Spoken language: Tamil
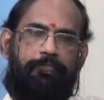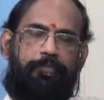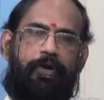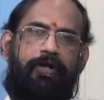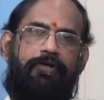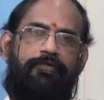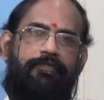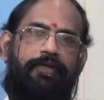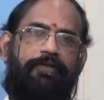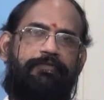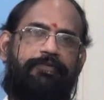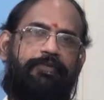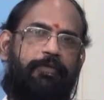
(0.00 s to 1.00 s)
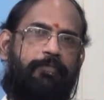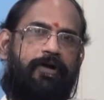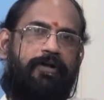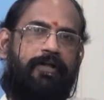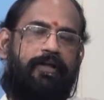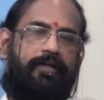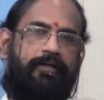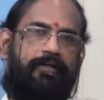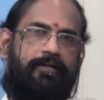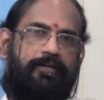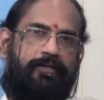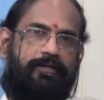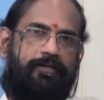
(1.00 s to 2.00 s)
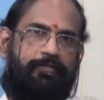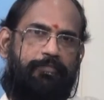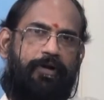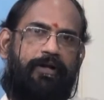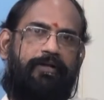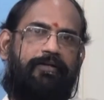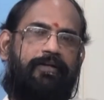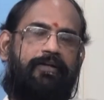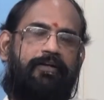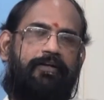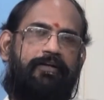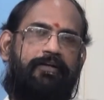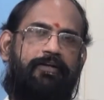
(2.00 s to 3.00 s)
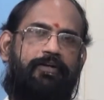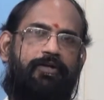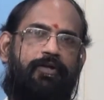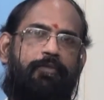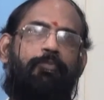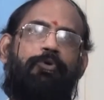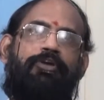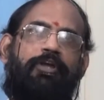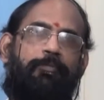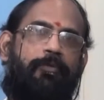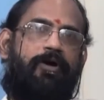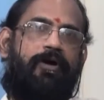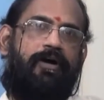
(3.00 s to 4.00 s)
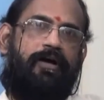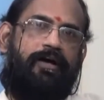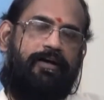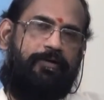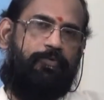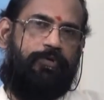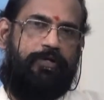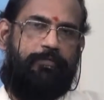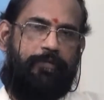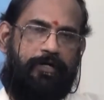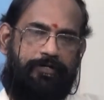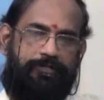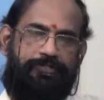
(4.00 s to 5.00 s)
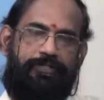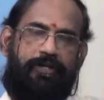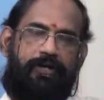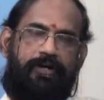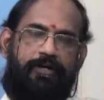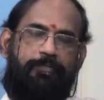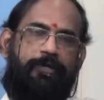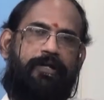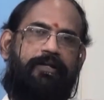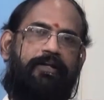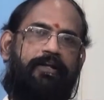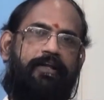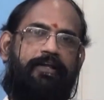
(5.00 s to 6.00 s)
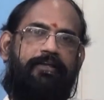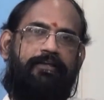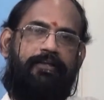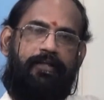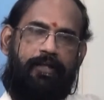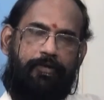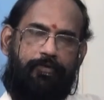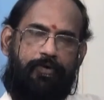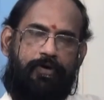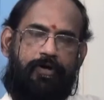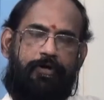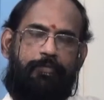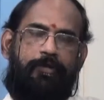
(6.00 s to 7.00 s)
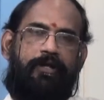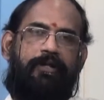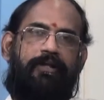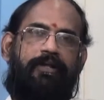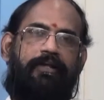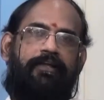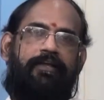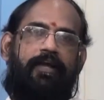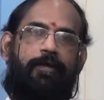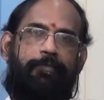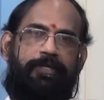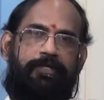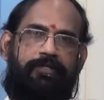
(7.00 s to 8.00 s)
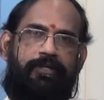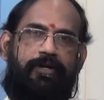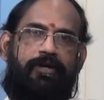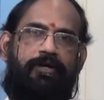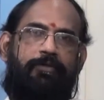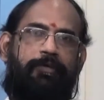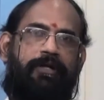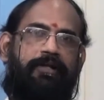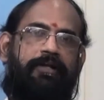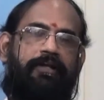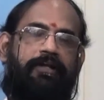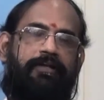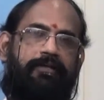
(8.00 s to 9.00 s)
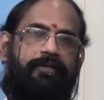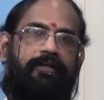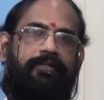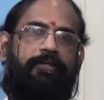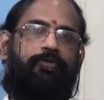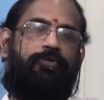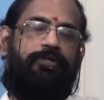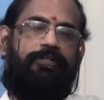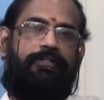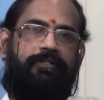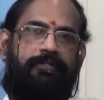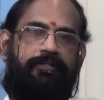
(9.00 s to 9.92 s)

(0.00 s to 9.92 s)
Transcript: பல்வேறு விதமான பலன்கள் முக்கியமாக ஒரு மகிழ்ச்சியான மனநிலை நிறைவான மனநிலை அமைதியான மனநிலை அதை கொடுக்குது